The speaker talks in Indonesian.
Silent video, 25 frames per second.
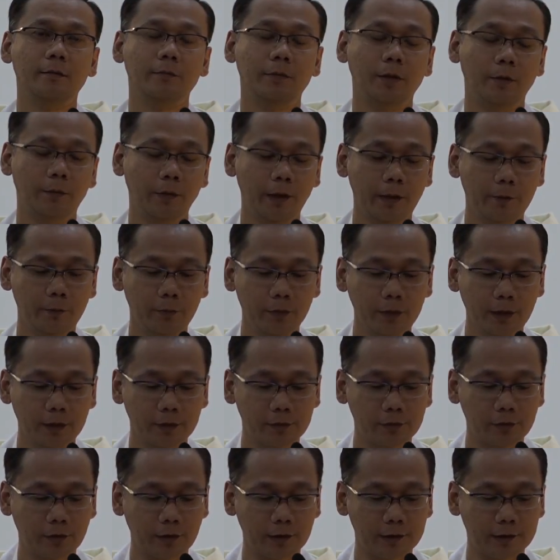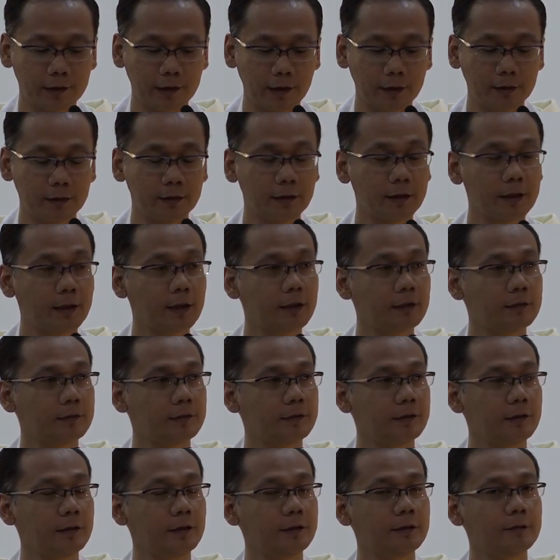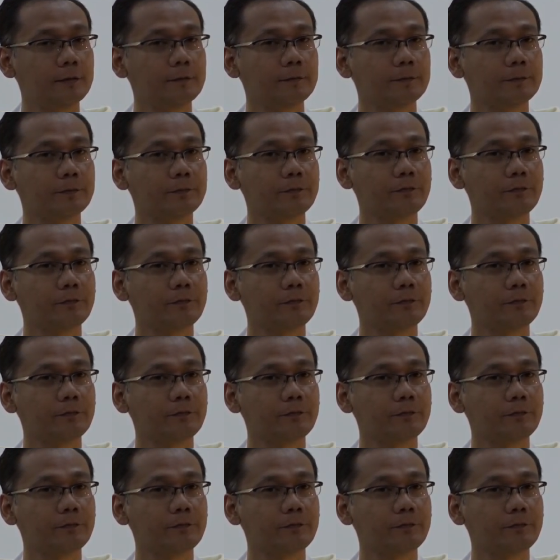Bapak Ibu dan saudara sekalian kasih.